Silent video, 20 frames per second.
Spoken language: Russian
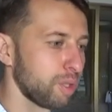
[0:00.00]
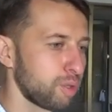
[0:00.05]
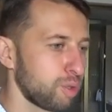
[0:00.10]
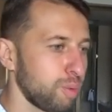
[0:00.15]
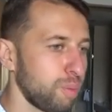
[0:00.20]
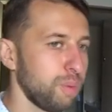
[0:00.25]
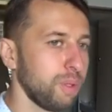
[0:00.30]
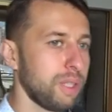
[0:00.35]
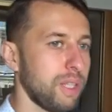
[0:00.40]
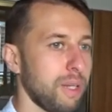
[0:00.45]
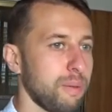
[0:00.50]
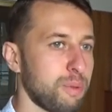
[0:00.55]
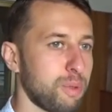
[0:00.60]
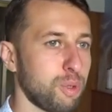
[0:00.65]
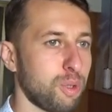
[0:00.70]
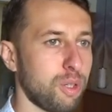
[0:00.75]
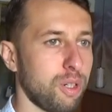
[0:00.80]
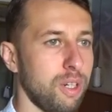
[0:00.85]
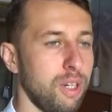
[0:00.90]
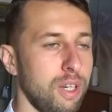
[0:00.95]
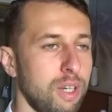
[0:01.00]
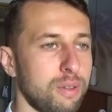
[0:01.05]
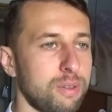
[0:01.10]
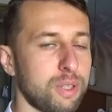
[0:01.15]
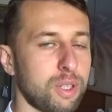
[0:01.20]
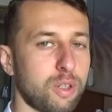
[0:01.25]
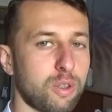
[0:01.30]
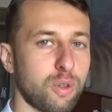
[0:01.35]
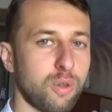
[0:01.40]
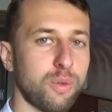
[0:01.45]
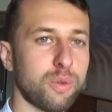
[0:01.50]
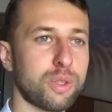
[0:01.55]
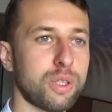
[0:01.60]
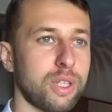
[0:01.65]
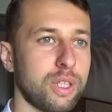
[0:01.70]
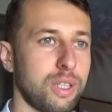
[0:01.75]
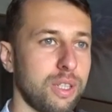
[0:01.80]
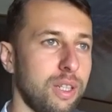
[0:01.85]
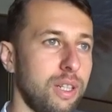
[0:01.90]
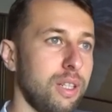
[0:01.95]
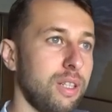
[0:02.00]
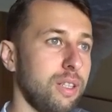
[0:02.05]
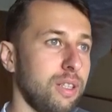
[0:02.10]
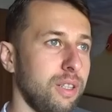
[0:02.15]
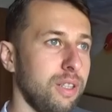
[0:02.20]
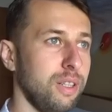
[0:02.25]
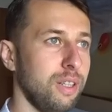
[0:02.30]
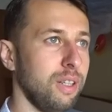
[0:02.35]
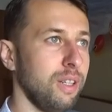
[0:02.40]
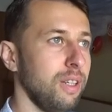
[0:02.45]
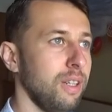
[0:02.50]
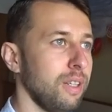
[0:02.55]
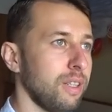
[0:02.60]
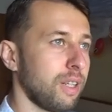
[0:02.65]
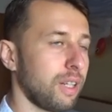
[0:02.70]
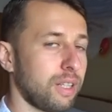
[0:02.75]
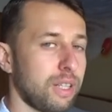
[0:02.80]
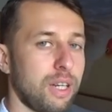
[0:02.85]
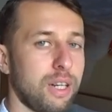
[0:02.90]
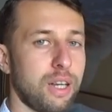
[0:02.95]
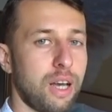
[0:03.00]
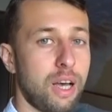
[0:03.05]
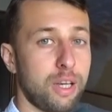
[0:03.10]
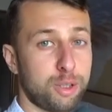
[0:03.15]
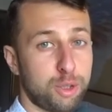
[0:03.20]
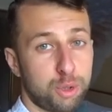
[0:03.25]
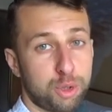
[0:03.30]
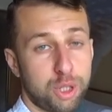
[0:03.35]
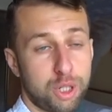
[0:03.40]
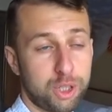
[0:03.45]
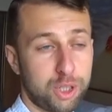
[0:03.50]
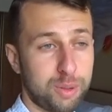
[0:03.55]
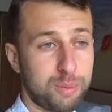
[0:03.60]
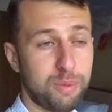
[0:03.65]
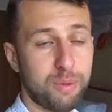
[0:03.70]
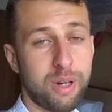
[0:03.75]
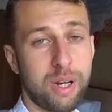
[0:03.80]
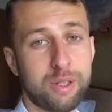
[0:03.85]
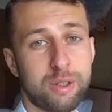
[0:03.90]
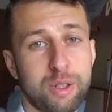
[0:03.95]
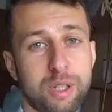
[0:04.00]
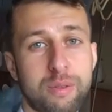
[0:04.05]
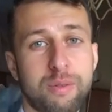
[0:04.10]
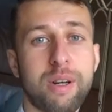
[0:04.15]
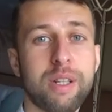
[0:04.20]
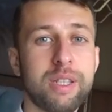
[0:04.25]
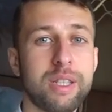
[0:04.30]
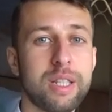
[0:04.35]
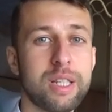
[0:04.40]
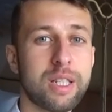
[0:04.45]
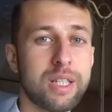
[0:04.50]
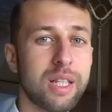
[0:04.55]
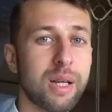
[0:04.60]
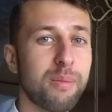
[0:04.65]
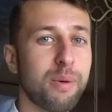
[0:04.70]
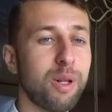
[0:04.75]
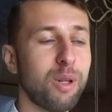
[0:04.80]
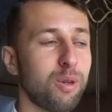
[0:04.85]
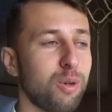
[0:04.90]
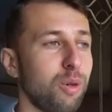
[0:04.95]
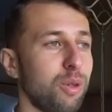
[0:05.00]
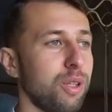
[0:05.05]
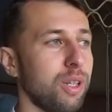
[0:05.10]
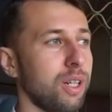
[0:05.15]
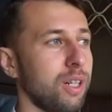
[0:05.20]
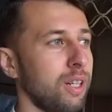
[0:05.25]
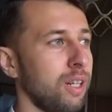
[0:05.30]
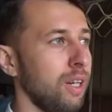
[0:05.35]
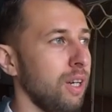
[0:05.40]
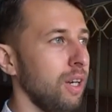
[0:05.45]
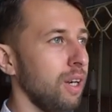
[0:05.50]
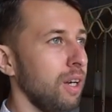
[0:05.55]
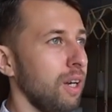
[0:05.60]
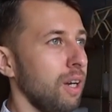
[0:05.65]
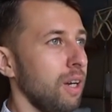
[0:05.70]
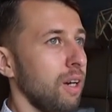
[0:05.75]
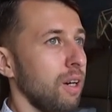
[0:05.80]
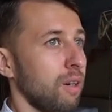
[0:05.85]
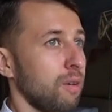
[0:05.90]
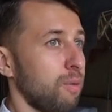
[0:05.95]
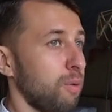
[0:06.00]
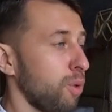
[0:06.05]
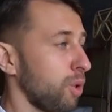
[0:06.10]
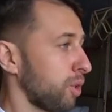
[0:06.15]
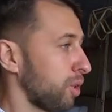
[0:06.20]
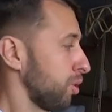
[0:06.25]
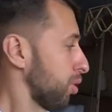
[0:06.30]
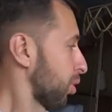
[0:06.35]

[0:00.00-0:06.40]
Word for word: доступна для обзора все комнаты или так далее. А еще чаще бывают у них ванны есть на балконах. Вот,